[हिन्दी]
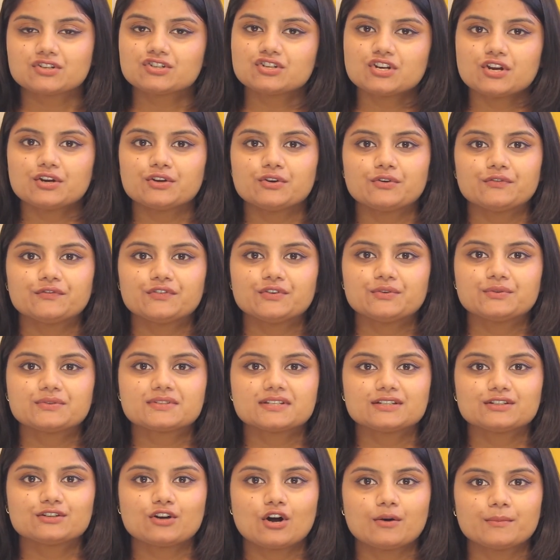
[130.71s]
शेयर योर
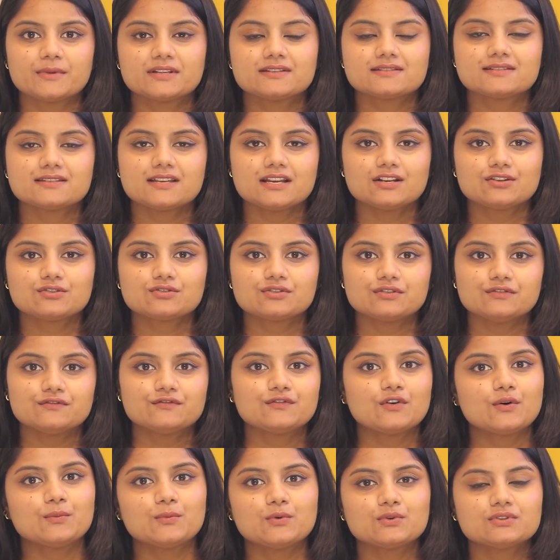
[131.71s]
व्यूज इन कमेंट सेक्शन
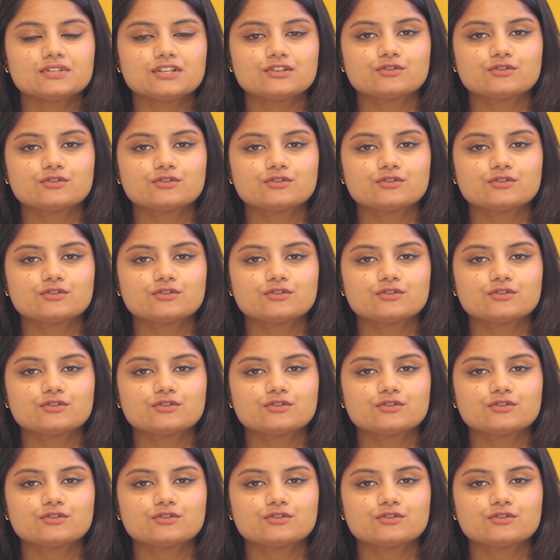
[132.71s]
फॉर मोर